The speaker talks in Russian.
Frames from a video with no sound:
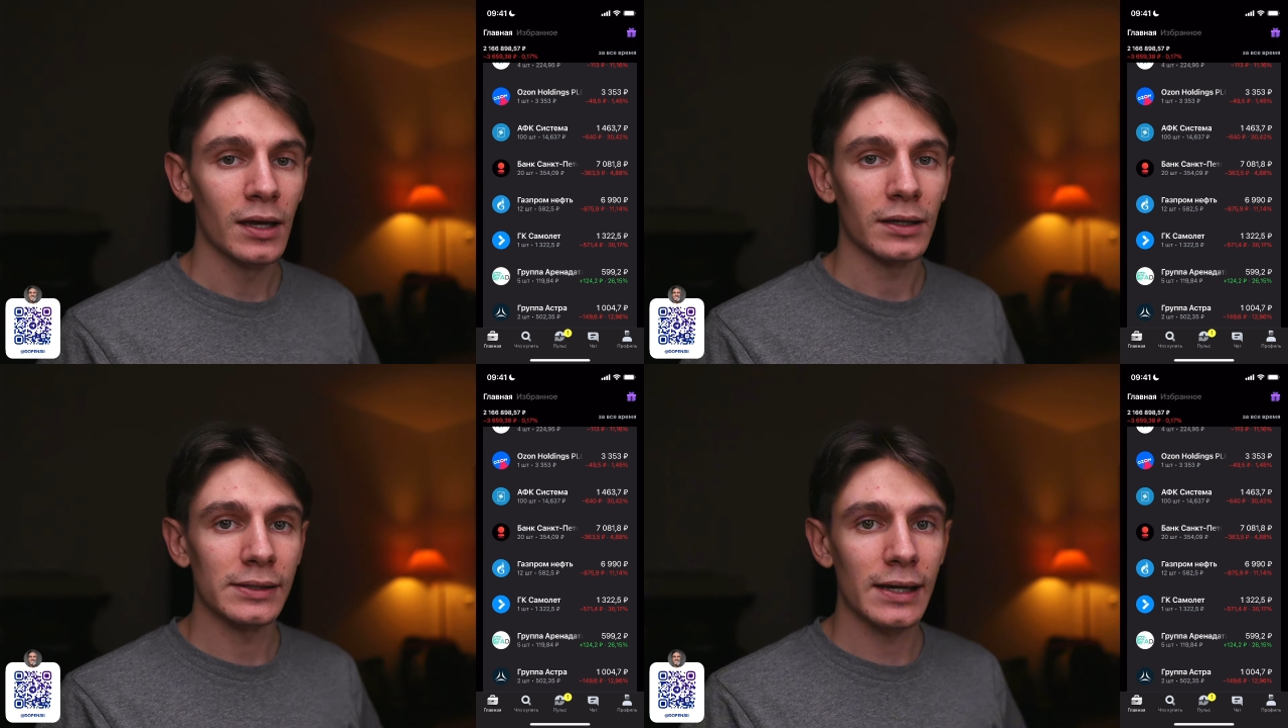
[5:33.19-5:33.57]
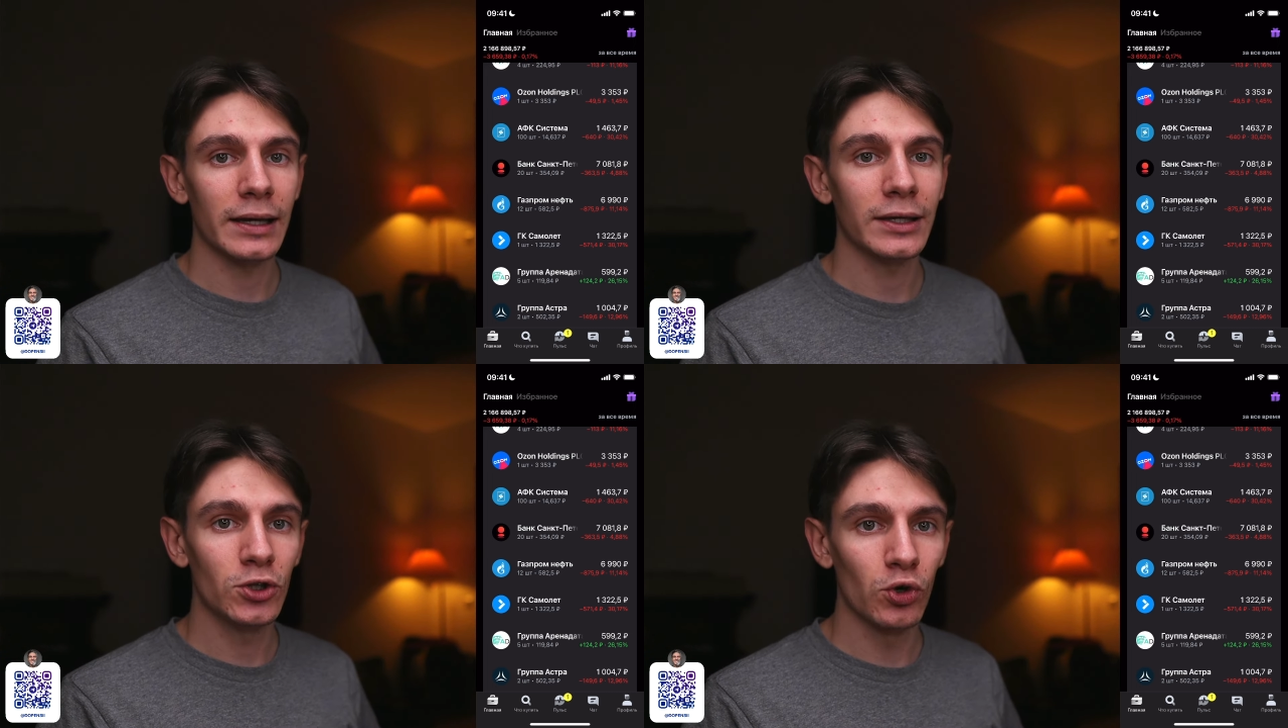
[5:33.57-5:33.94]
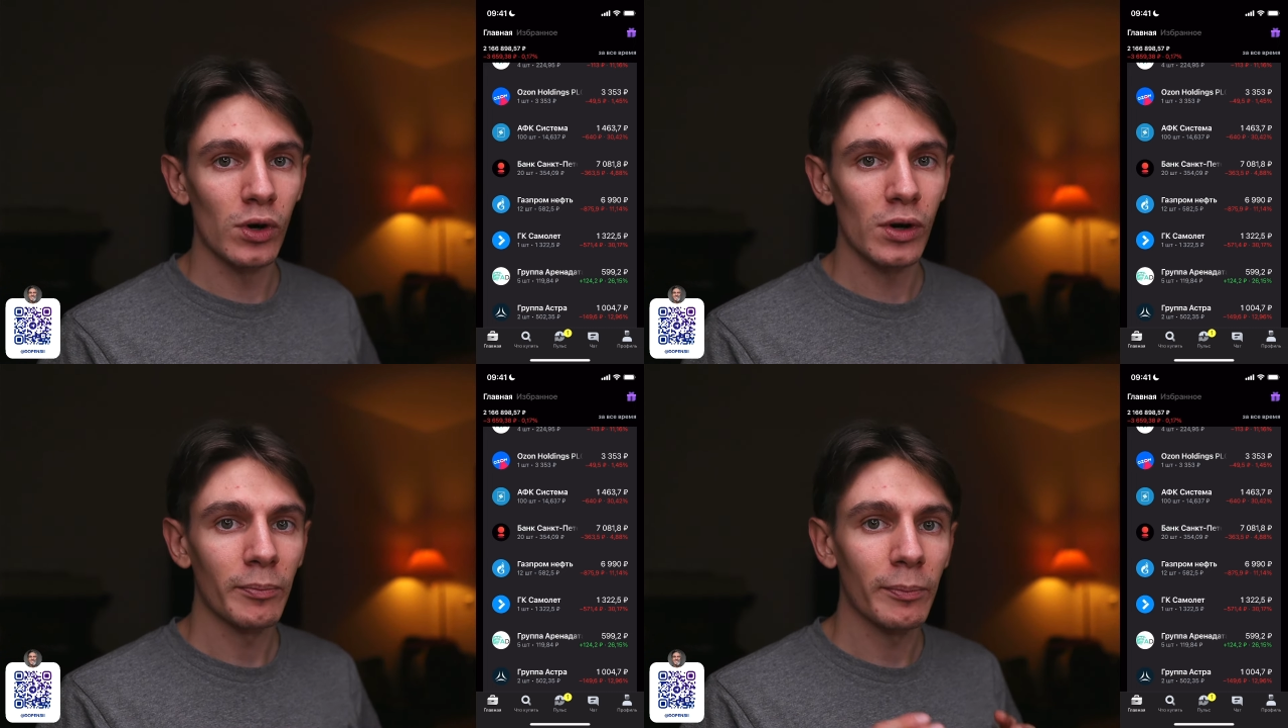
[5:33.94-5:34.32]
я
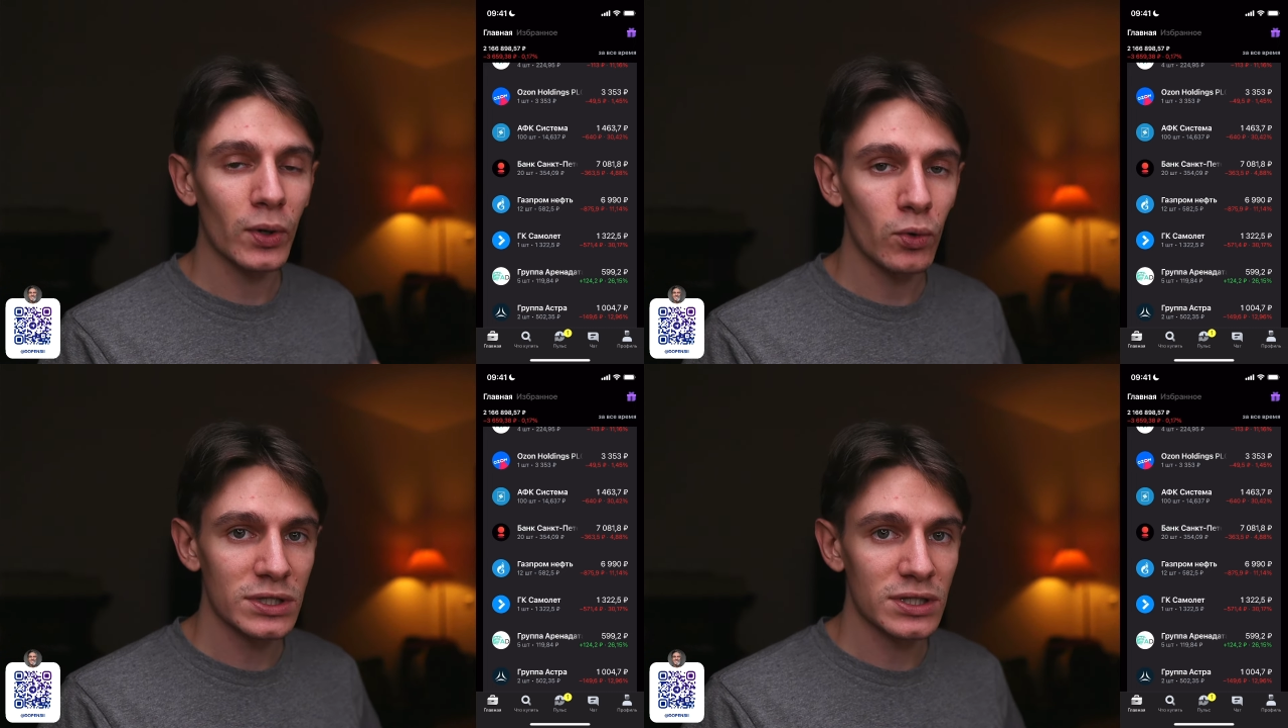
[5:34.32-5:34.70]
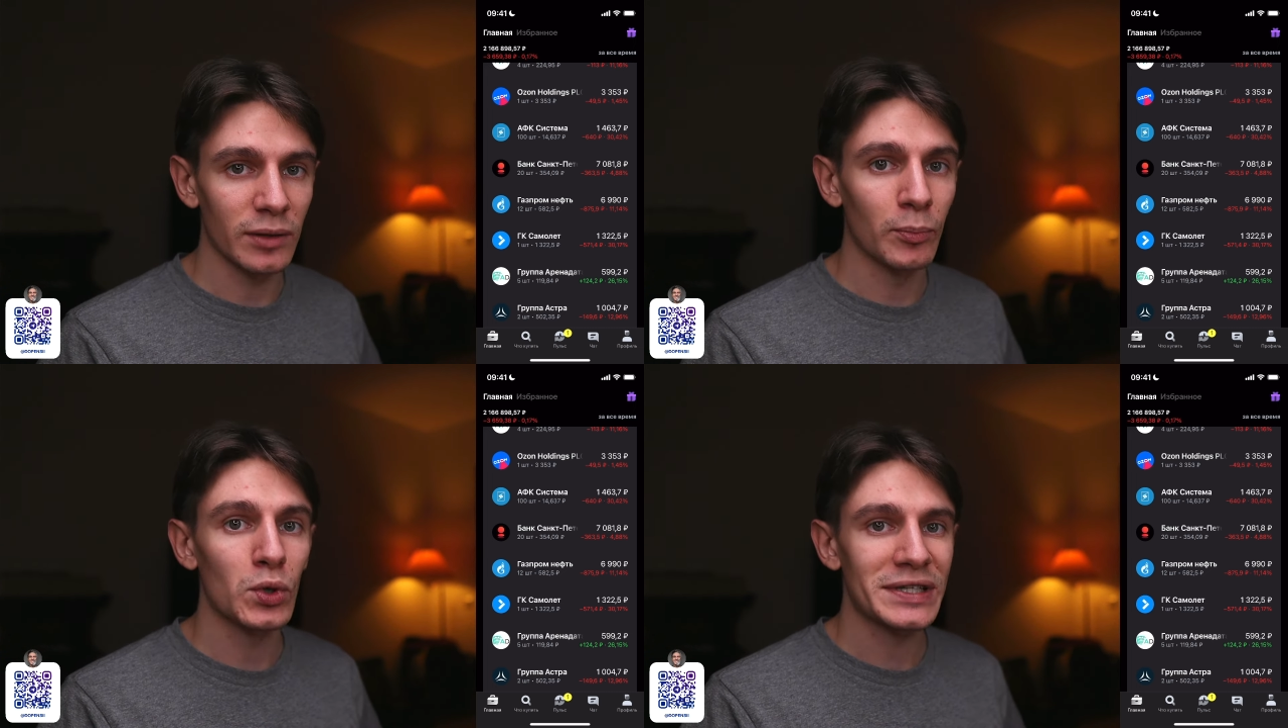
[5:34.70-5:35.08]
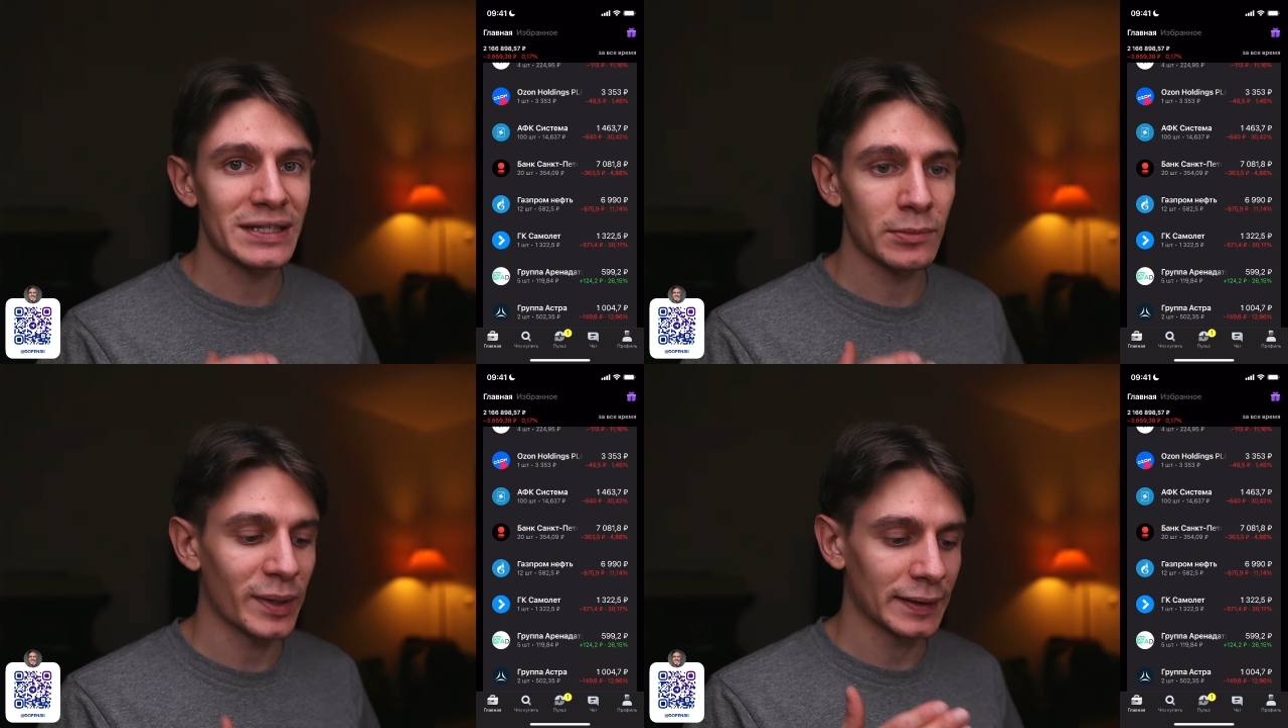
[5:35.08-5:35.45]
ее просто после
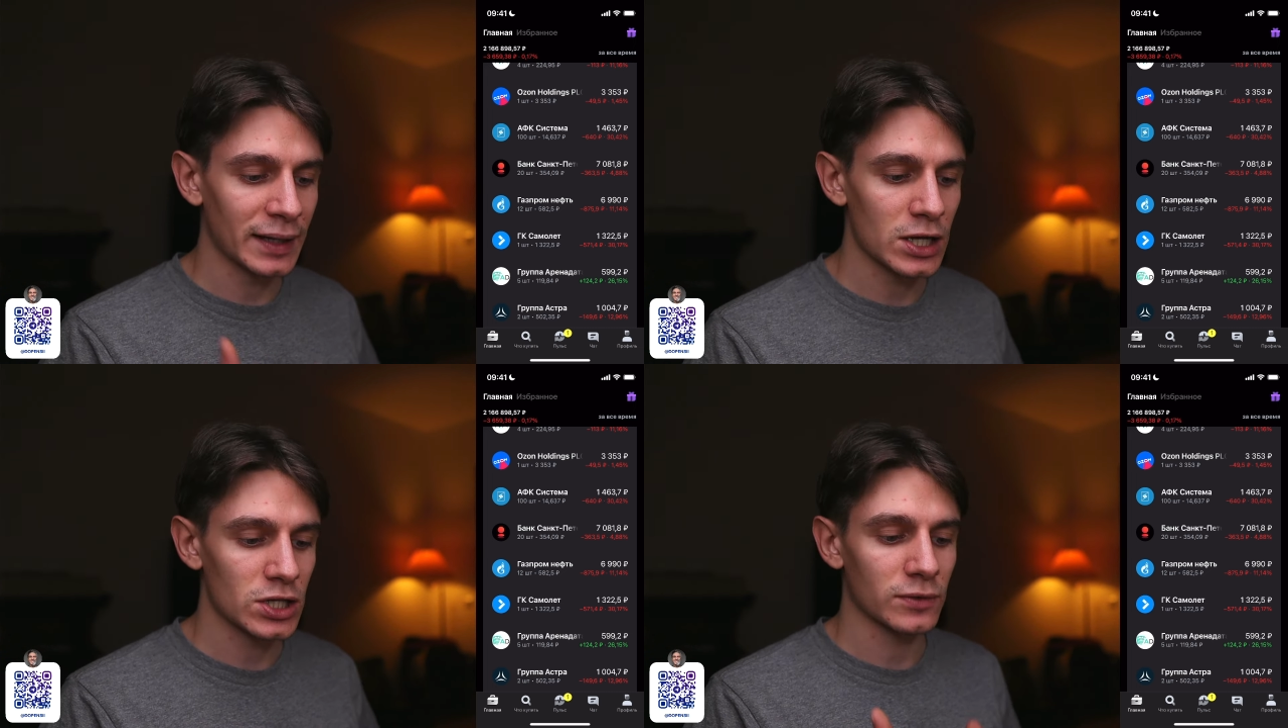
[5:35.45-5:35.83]
продажи